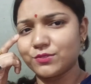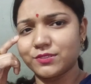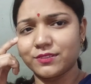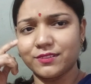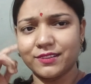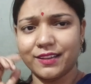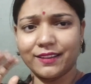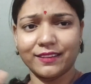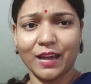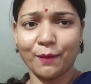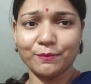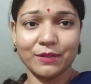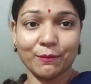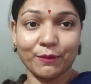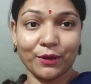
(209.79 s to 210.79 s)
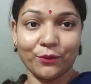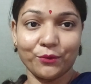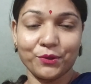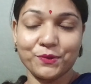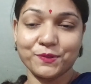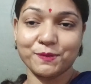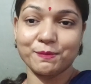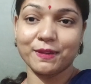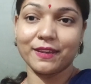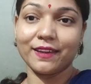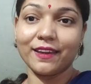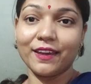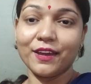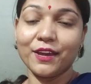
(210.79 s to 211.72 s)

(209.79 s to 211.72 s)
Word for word: कुछ नहीं ताम थाम करूँगी उसमें